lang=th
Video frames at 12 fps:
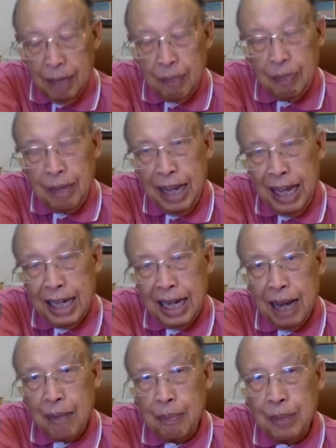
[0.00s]
แม่
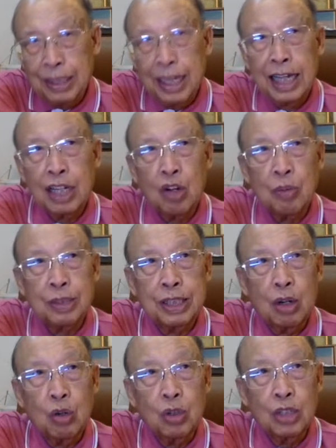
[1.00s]
น้ำพระไทยของพระเจ้า
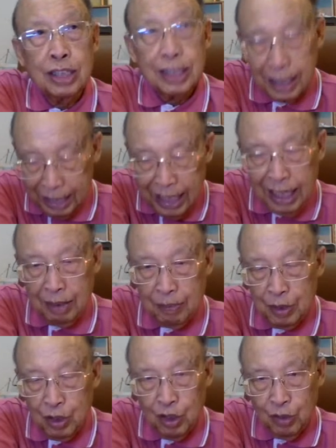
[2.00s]
แท้ๆพี่
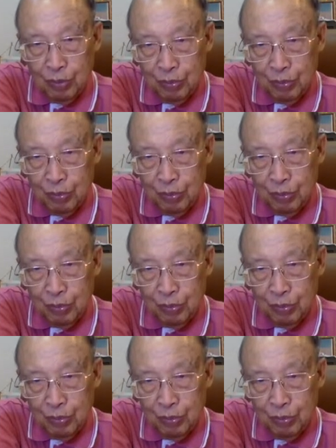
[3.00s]
น้อง